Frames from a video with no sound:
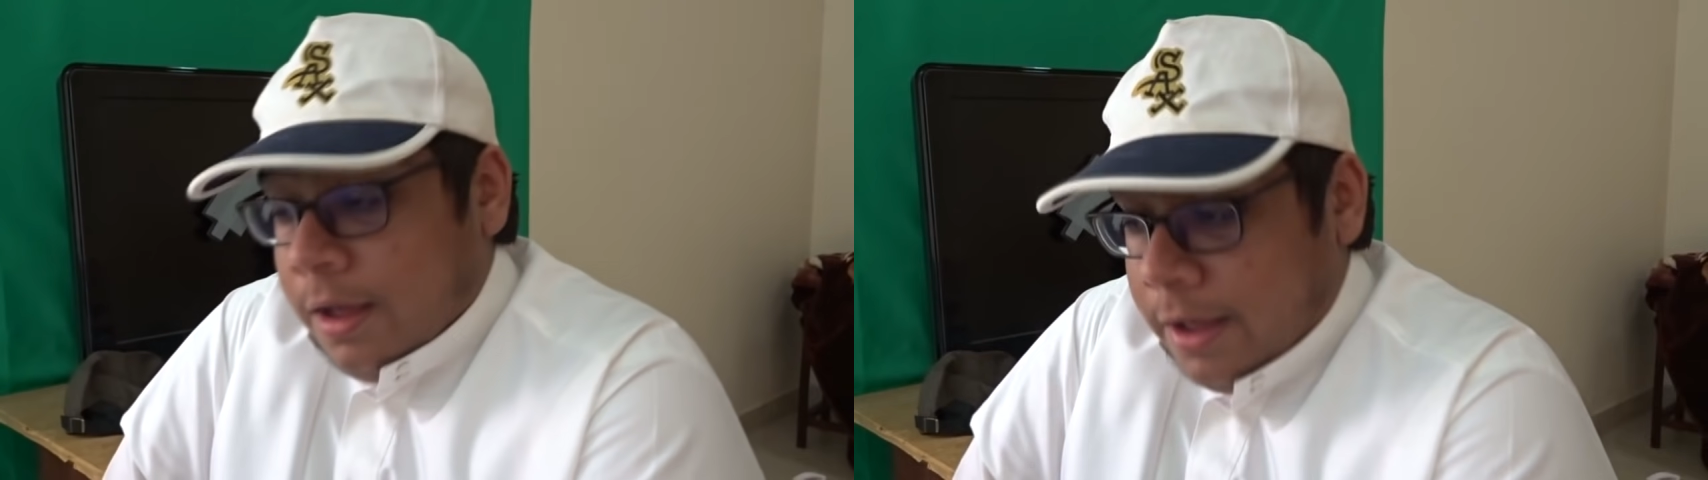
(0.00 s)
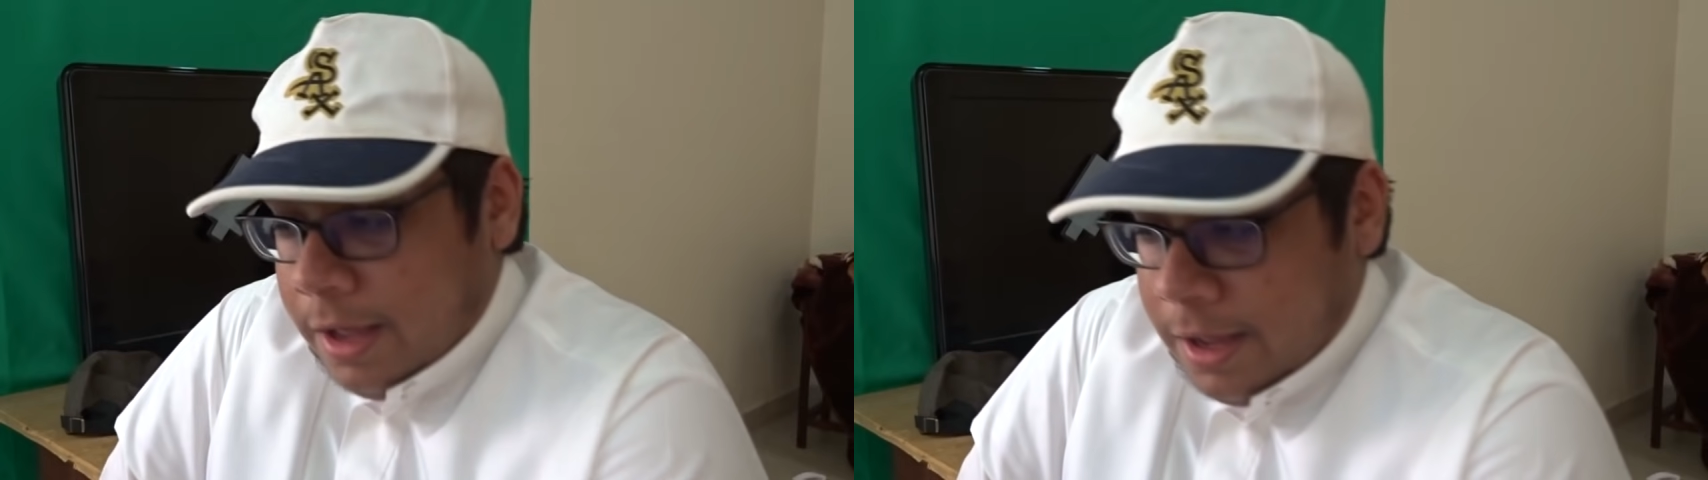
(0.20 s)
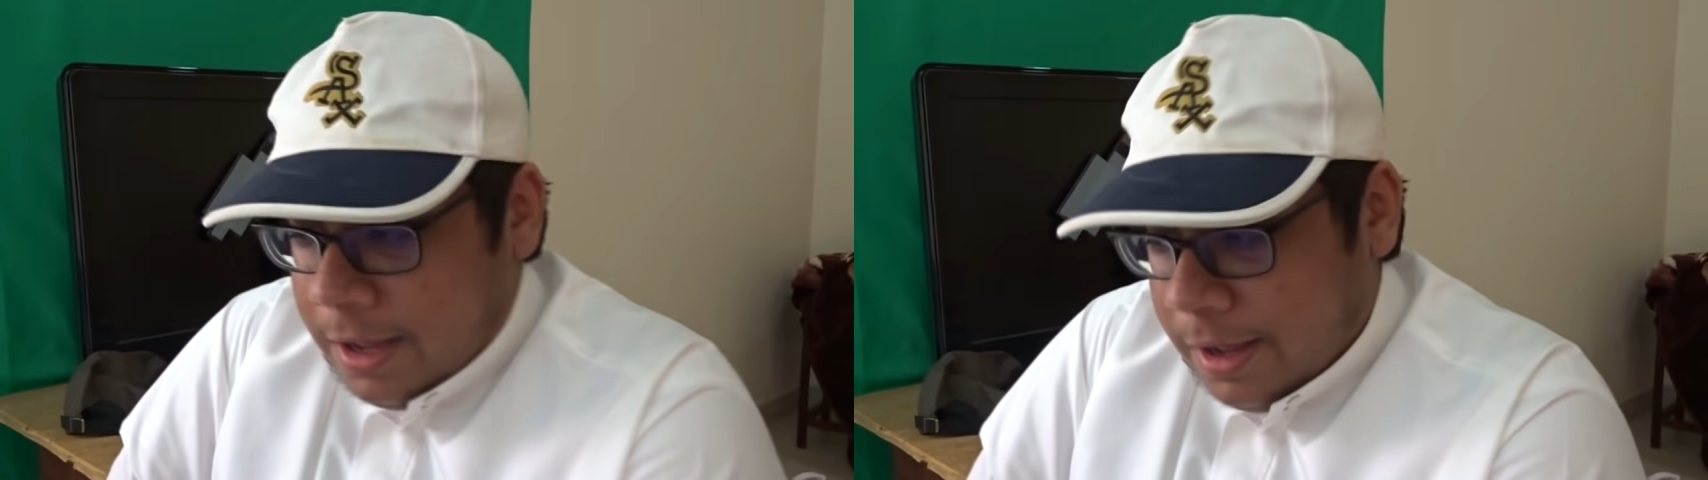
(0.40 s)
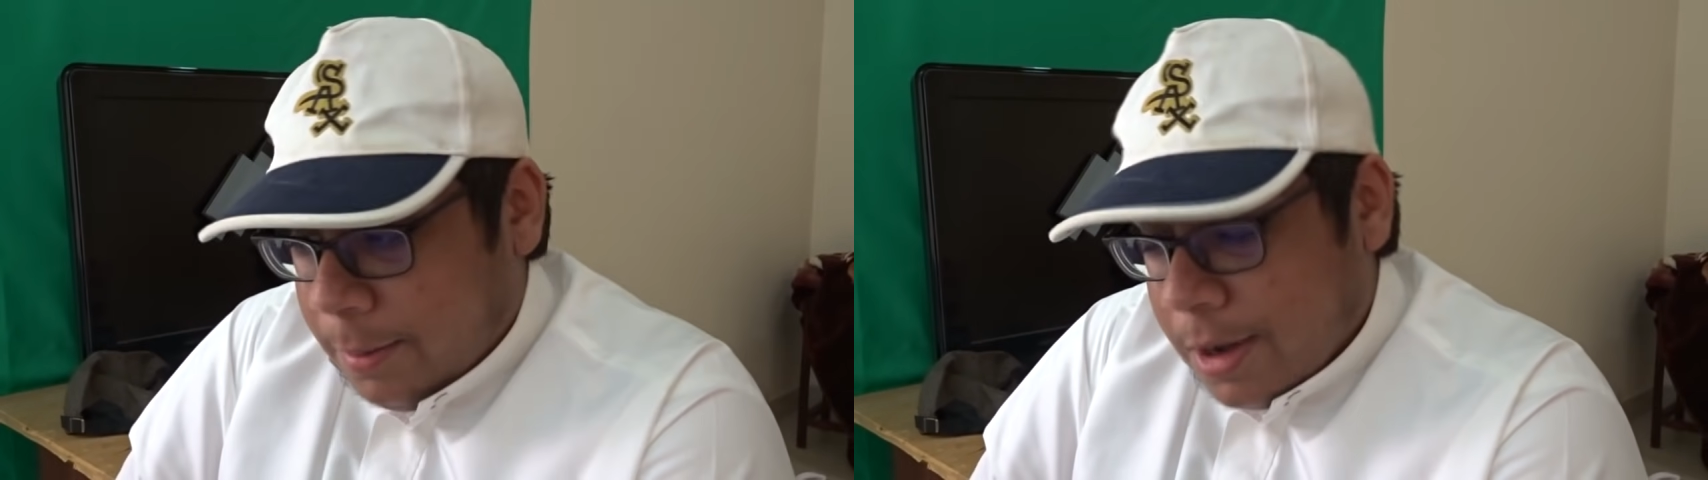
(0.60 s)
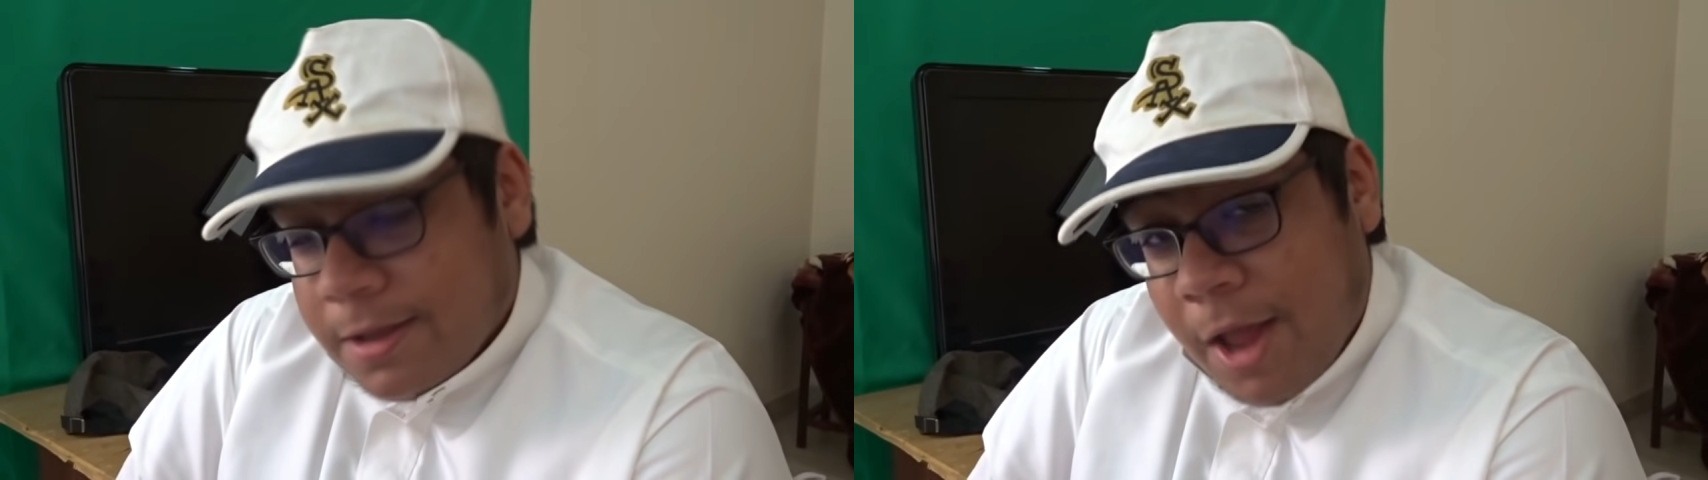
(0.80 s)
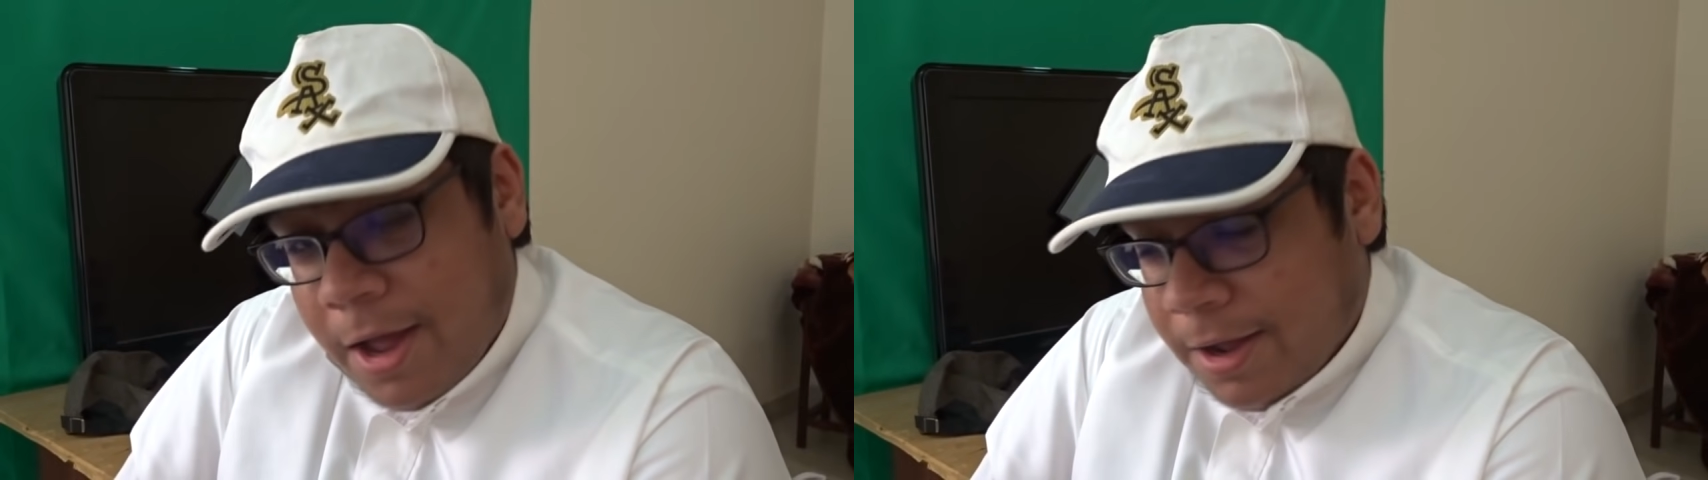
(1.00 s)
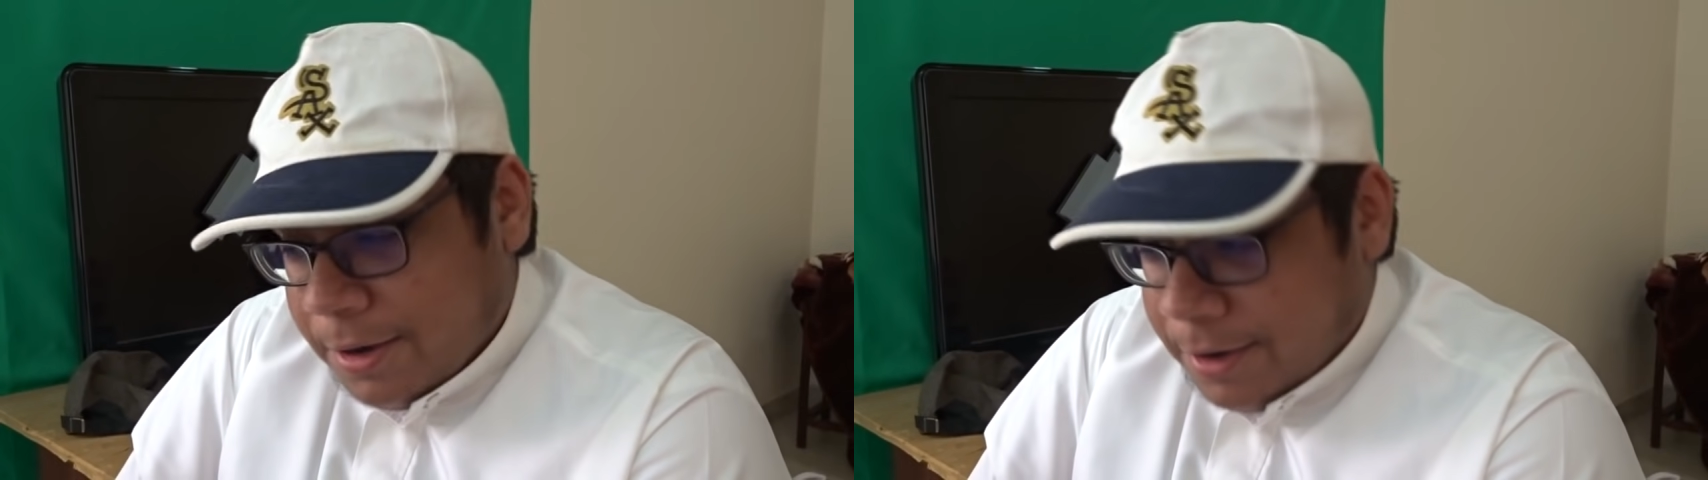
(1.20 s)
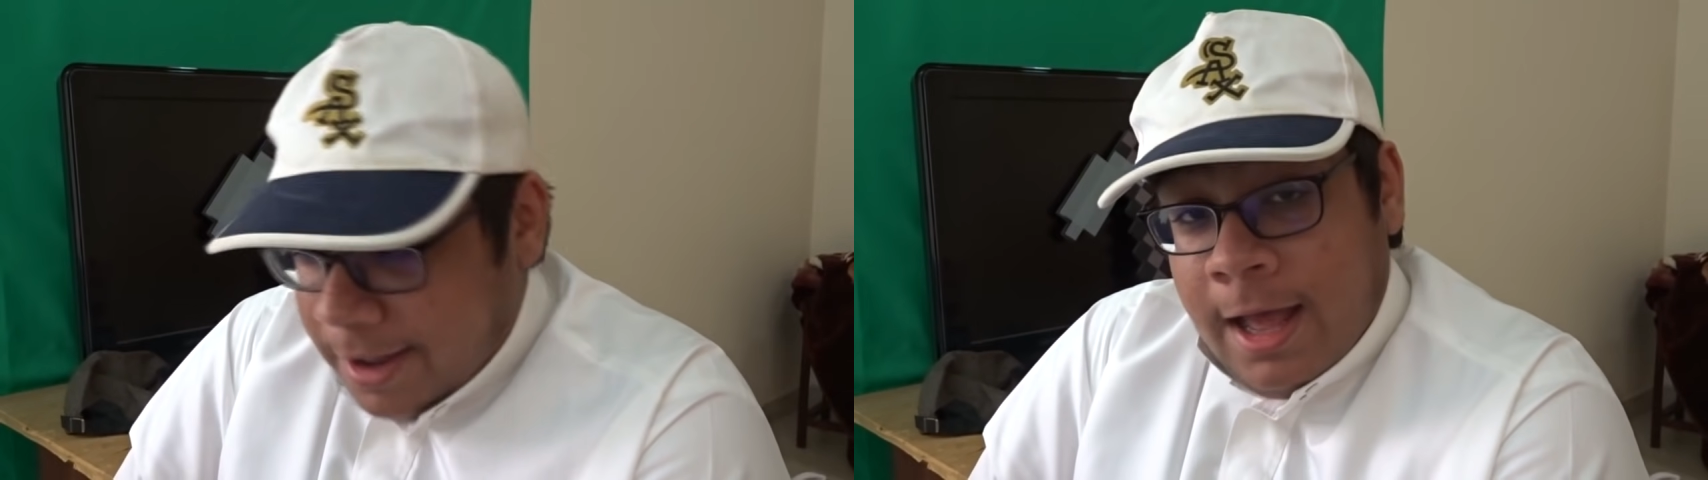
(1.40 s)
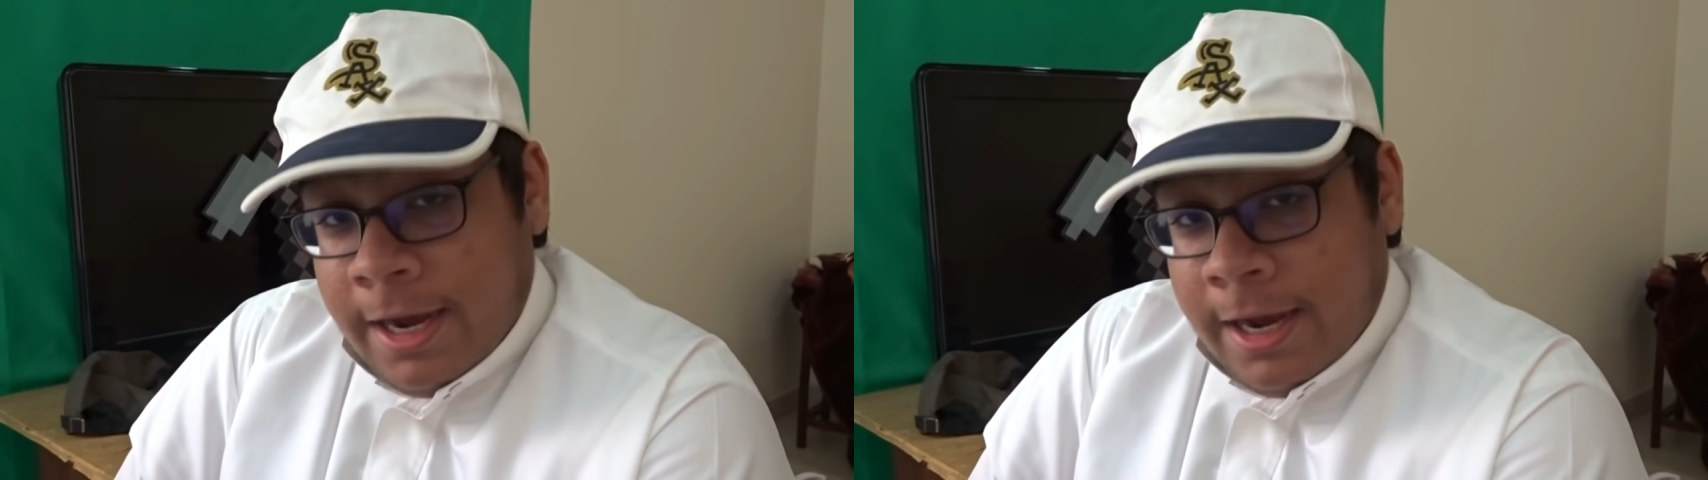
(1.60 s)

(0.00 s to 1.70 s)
أه بختار